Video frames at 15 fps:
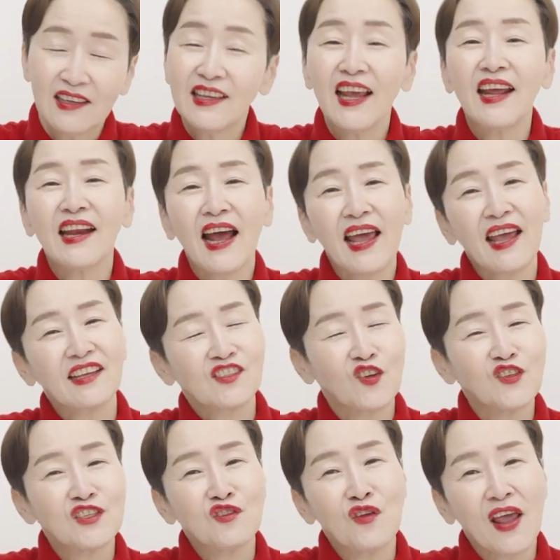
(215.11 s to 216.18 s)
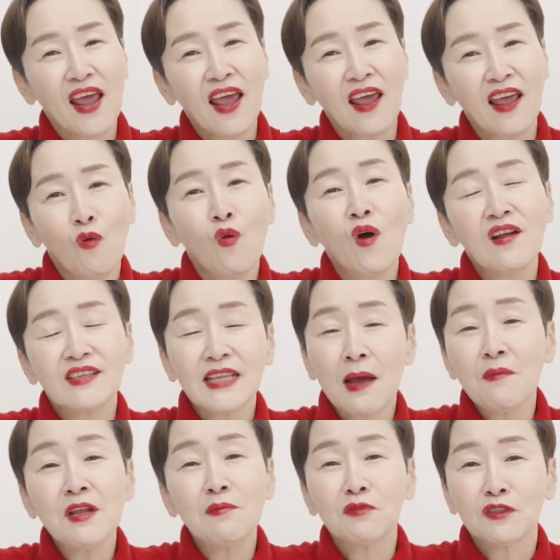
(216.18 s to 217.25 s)
이에라의 전시회 5월
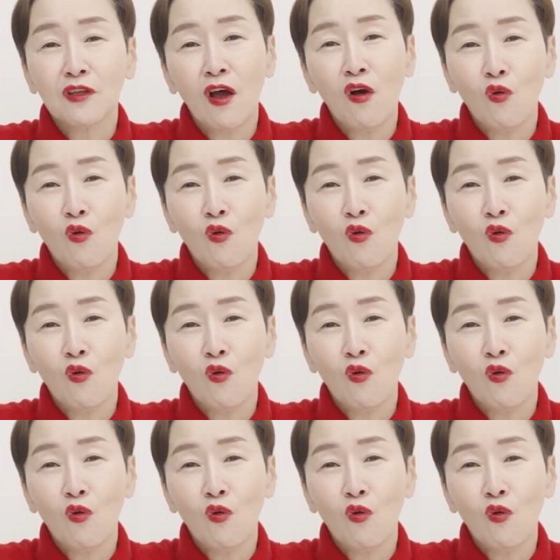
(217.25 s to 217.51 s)
3일부터